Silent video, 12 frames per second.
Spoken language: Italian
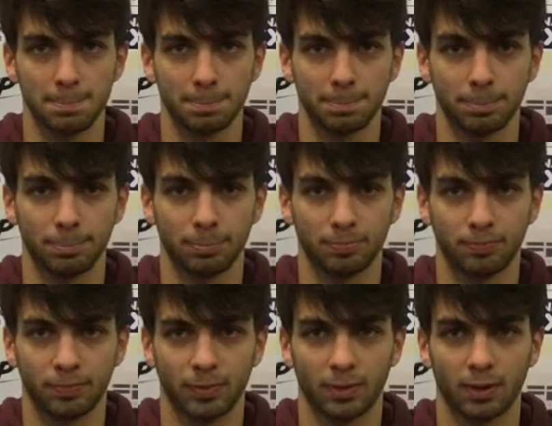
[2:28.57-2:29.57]

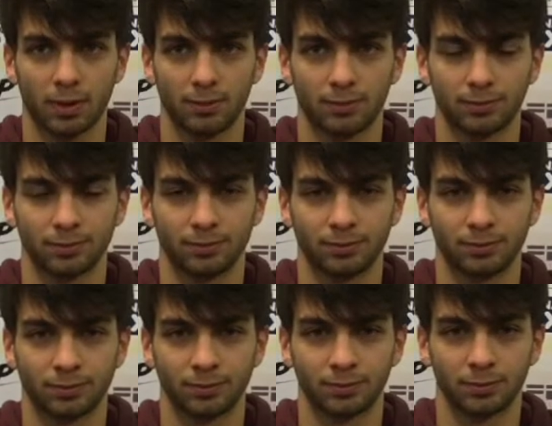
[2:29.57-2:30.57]
L'avversario più forte che
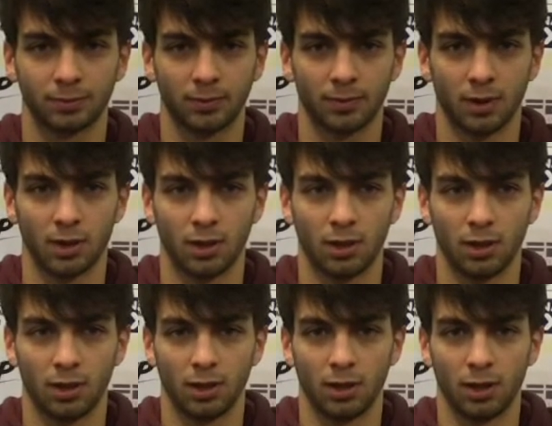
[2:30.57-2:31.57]
hai incontrato?
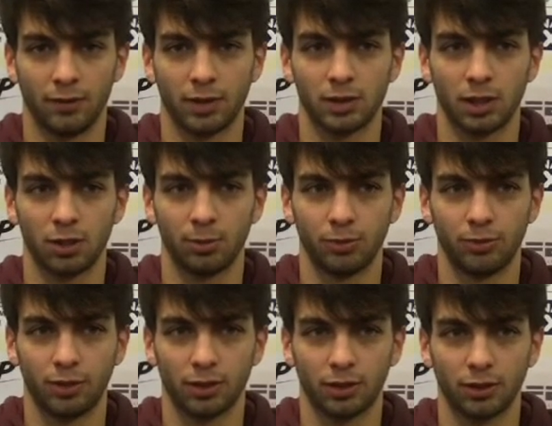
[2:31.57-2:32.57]
L'avversario più
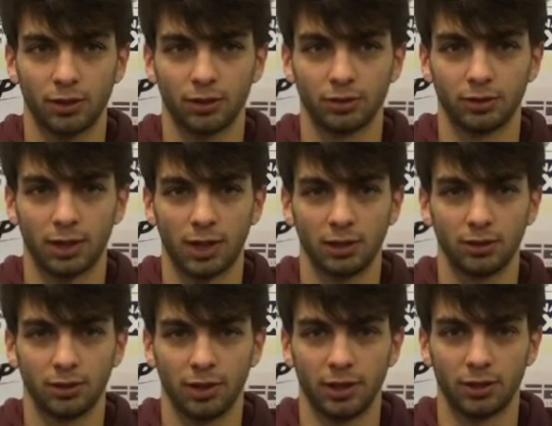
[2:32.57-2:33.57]
forte che ho
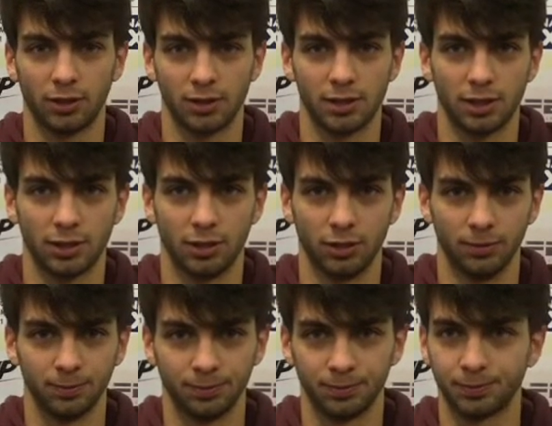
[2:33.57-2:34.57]
incontrato è Nicolò
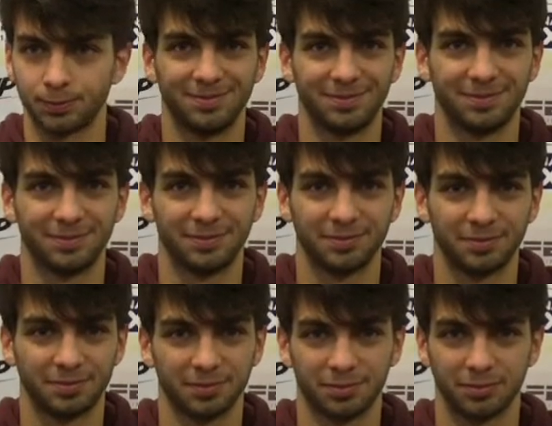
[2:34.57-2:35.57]
Zaniolo.
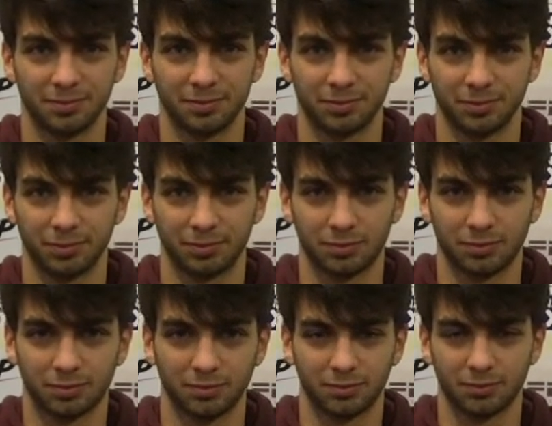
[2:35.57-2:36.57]
Il tuo punto di
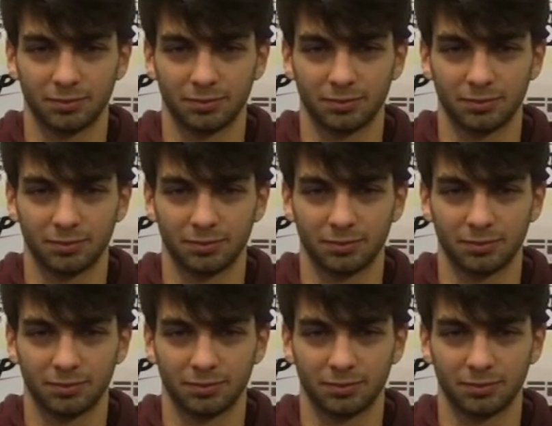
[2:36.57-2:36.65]
forza?